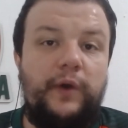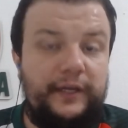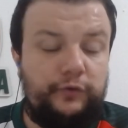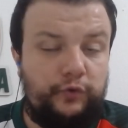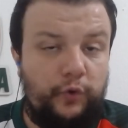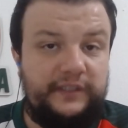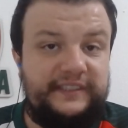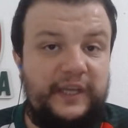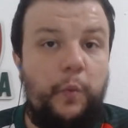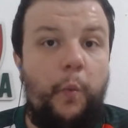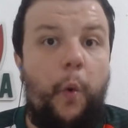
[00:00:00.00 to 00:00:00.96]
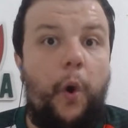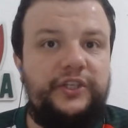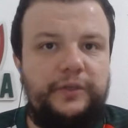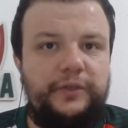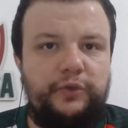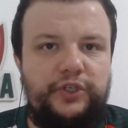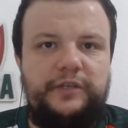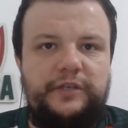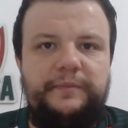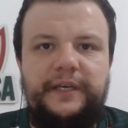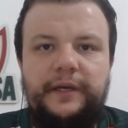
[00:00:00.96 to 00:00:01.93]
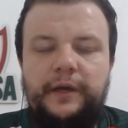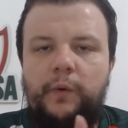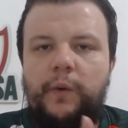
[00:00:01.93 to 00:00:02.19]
Retrô que tem um ótimo time,